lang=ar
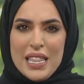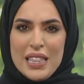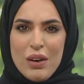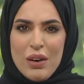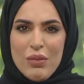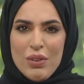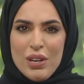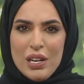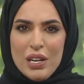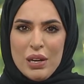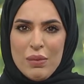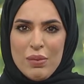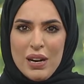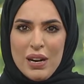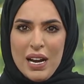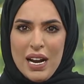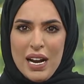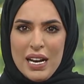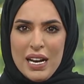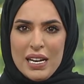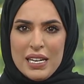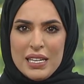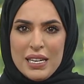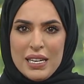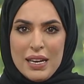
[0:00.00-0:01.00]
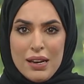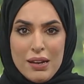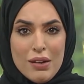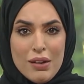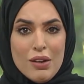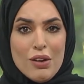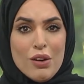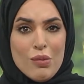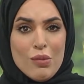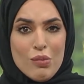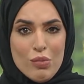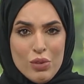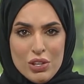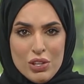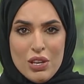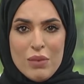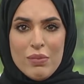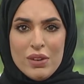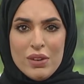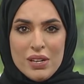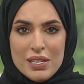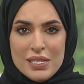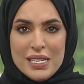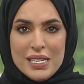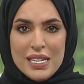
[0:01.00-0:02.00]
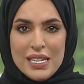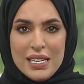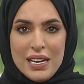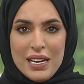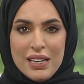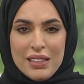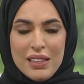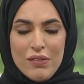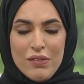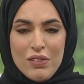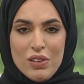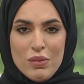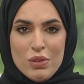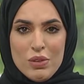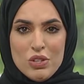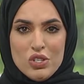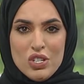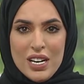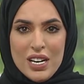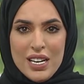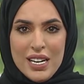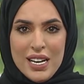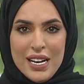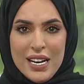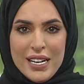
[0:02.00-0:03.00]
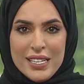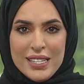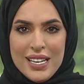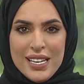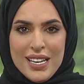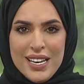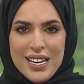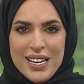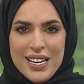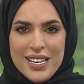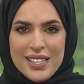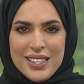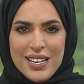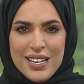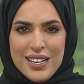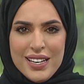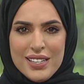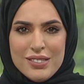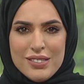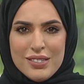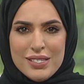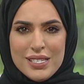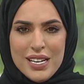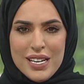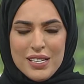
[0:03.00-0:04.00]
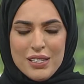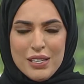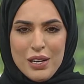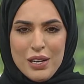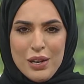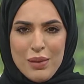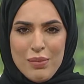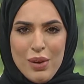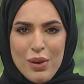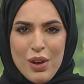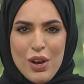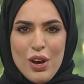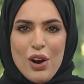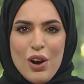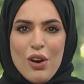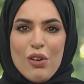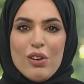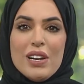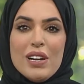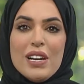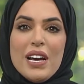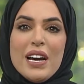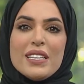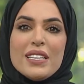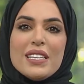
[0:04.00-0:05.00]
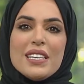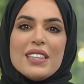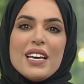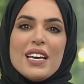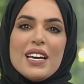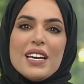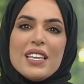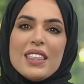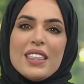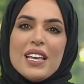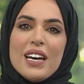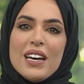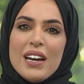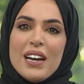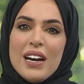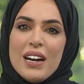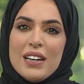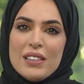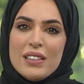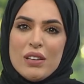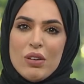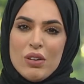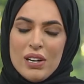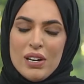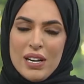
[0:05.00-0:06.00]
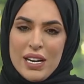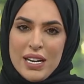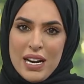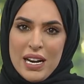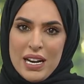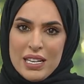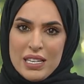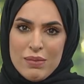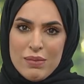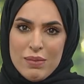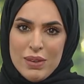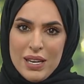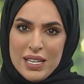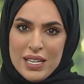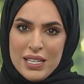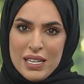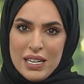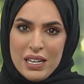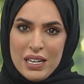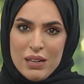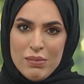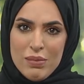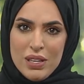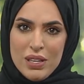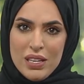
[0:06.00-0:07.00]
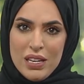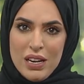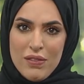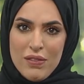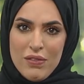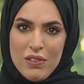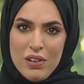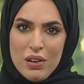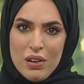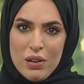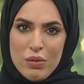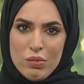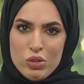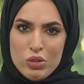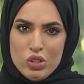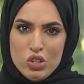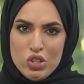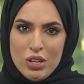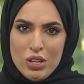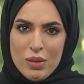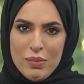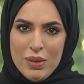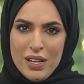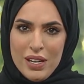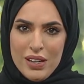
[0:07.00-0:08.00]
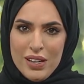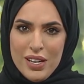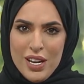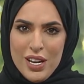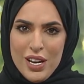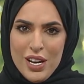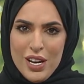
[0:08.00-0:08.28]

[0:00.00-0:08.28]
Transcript: ذوي خبرة عالية متمرسين أيضا في مجالات تخصصاتهم وللحديث أكثر عن دور الأكاديميات العلمية في المجتمع